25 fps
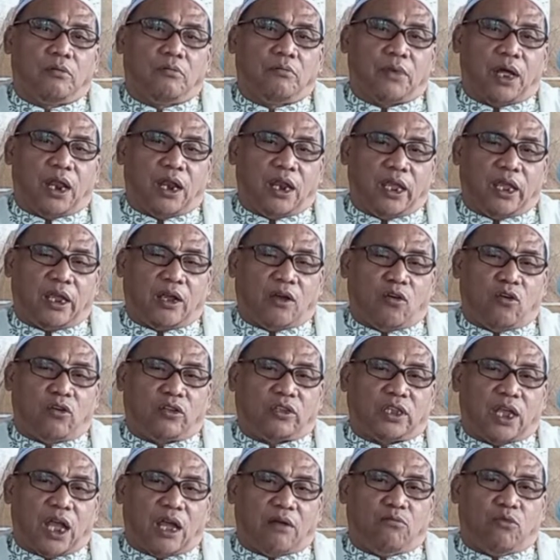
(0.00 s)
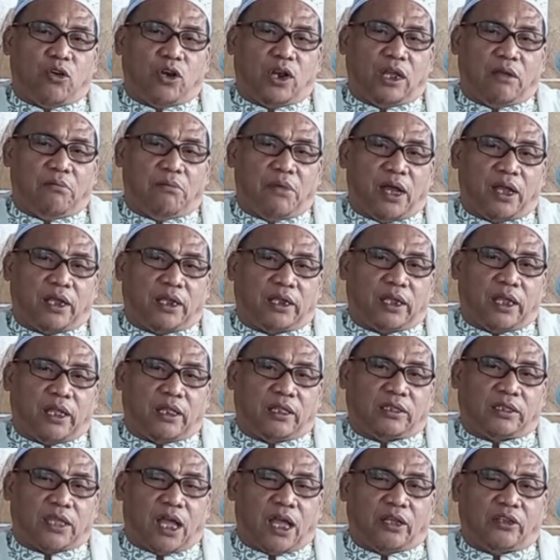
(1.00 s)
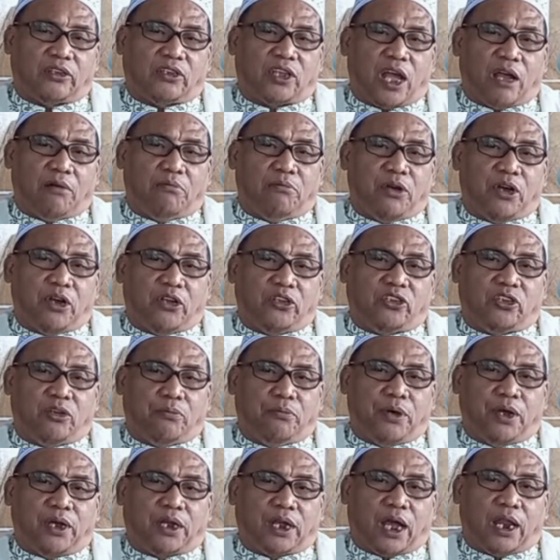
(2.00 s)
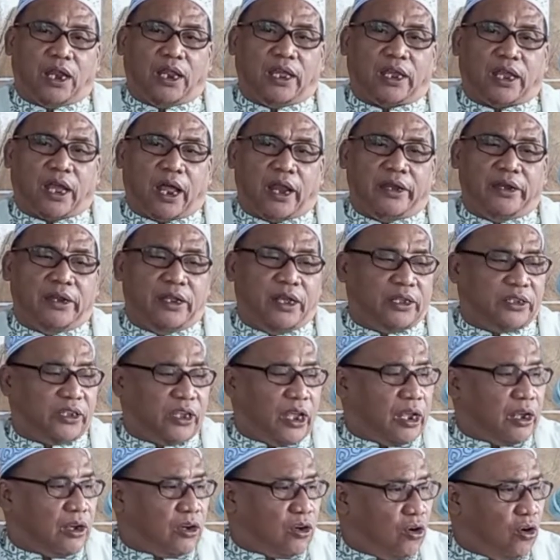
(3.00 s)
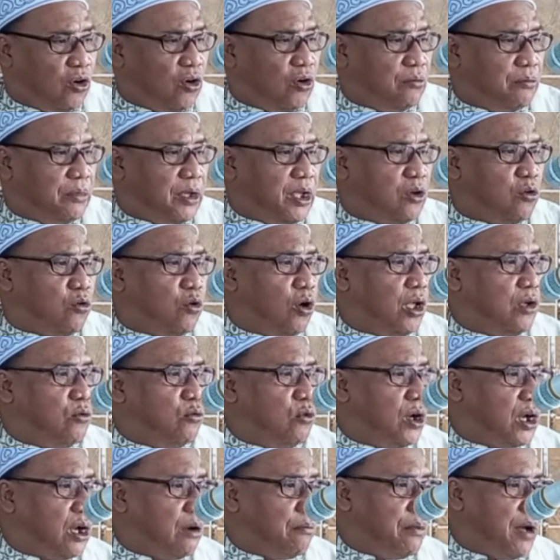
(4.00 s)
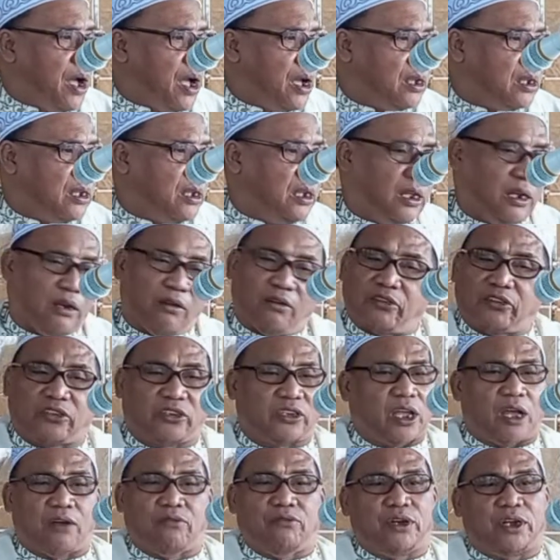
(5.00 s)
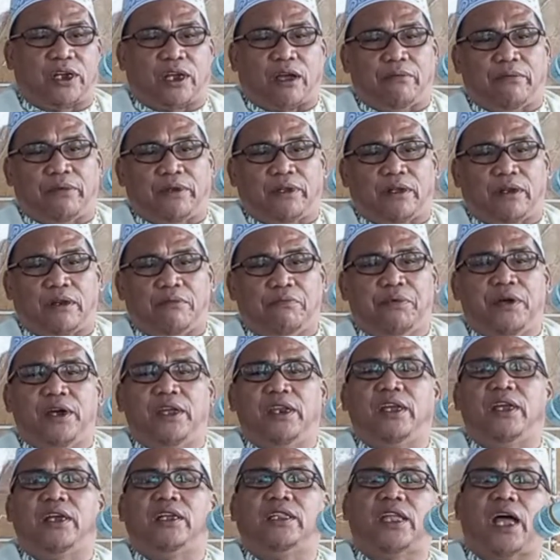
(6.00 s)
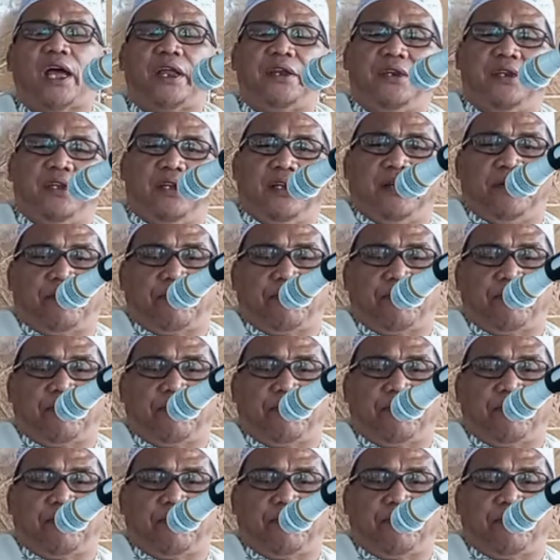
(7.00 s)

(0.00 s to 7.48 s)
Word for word: balik kocak mulai mangkin tang sabar sebekali kan di esengko bingko iwa kapaki losa wakap berenat ada